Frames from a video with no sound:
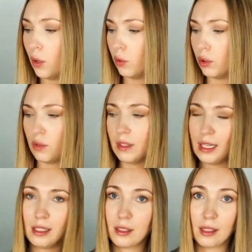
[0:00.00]
Und ich finde
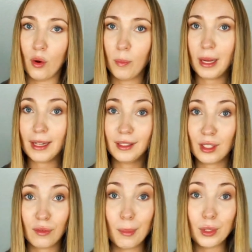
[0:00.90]
halt, es ist auch
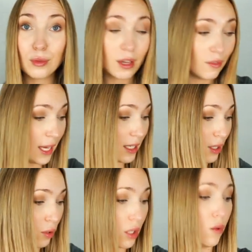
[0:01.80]
praktisch, wenn man unterwegs
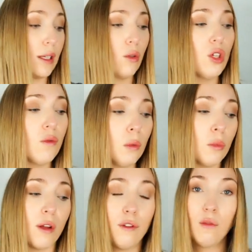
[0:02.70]
ist oder so. Also ich würde
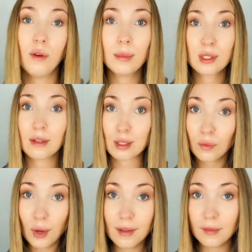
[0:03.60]
mich auf jeden Fall über sowas
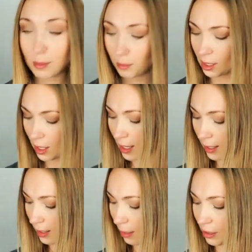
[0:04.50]
freuen, wenn mir
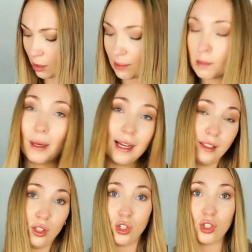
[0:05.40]
jemand sowas
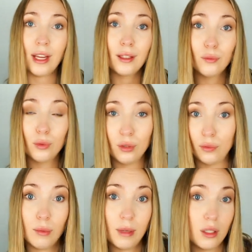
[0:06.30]
Praktisches schenken würde
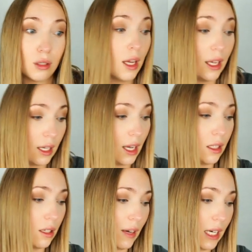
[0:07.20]
für mein
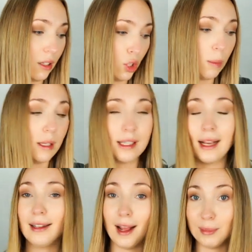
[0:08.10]
Kind. Weil
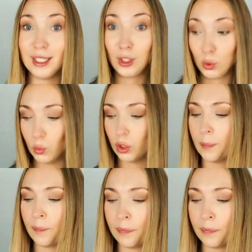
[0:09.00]
Spielsachen haben die genug.